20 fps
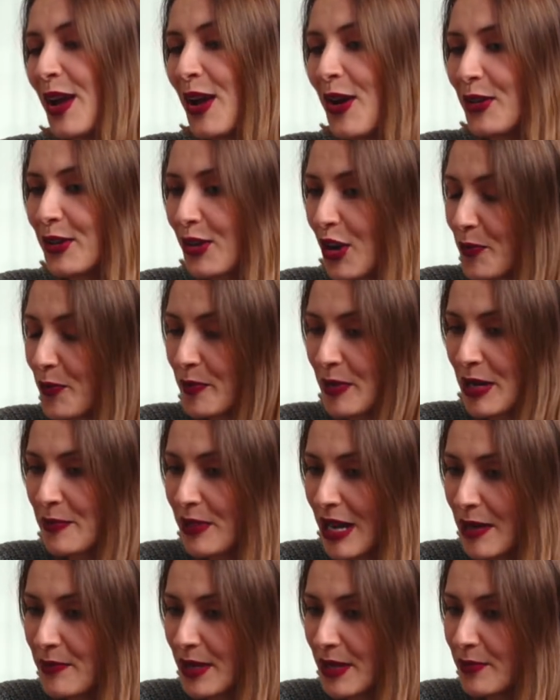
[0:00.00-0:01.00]
Und auch bei meinem
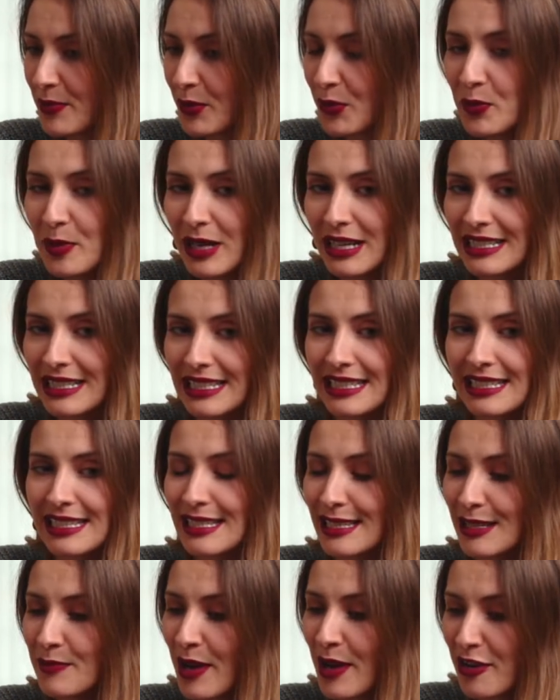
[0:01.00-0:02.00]
mhm. Papa beobachte ich
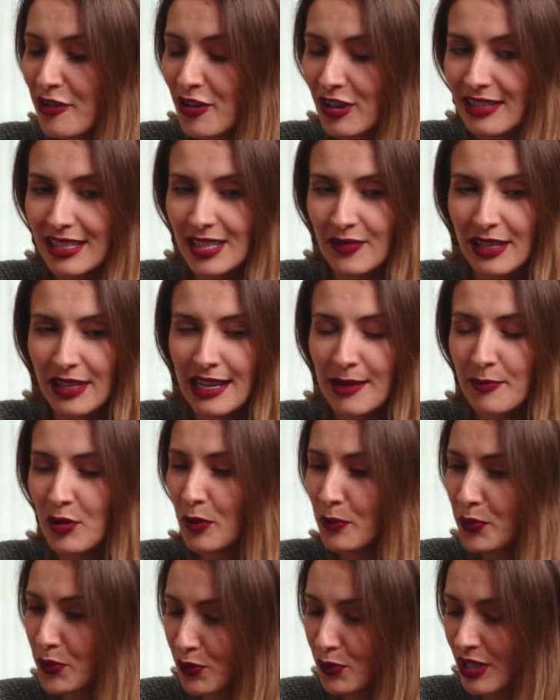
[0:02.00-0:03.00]
das immer noch, dass wenn er am
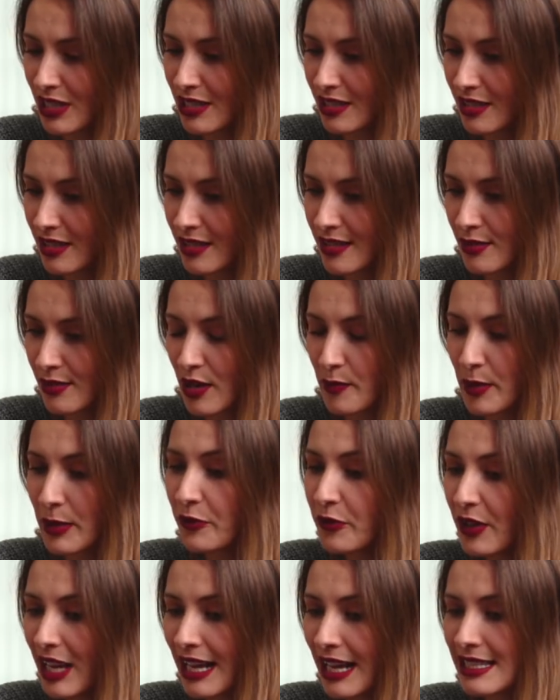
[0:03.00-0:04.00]
Computer sitzt oder beim
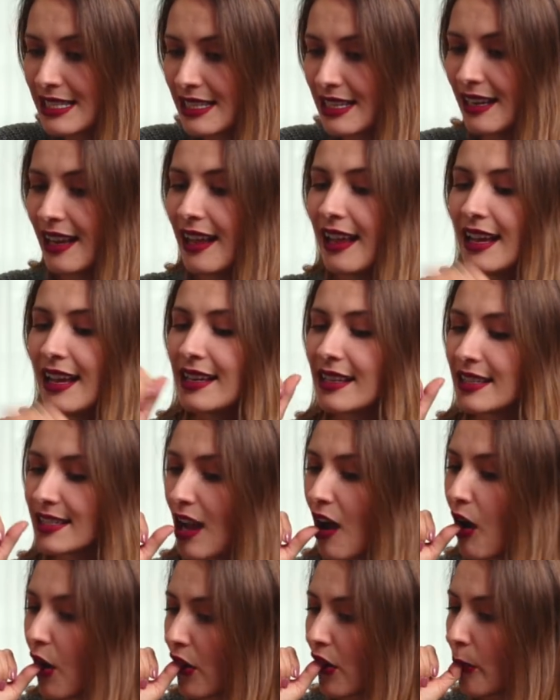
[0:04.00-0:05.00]
Fernsehen, dass
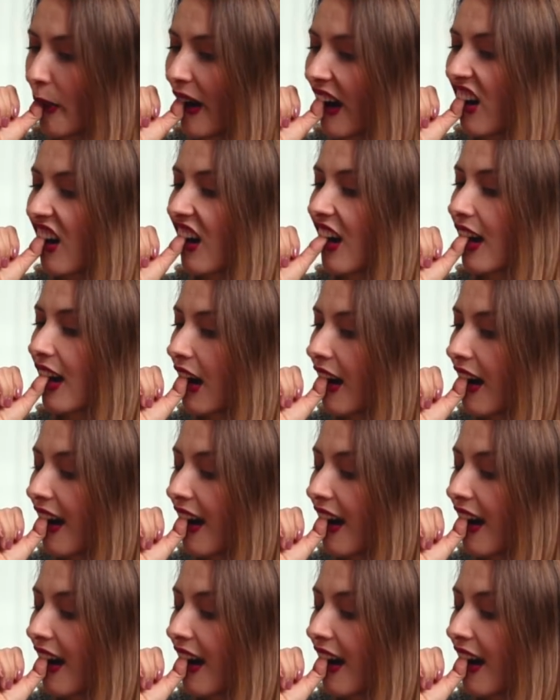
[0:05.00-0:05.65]
er automatisch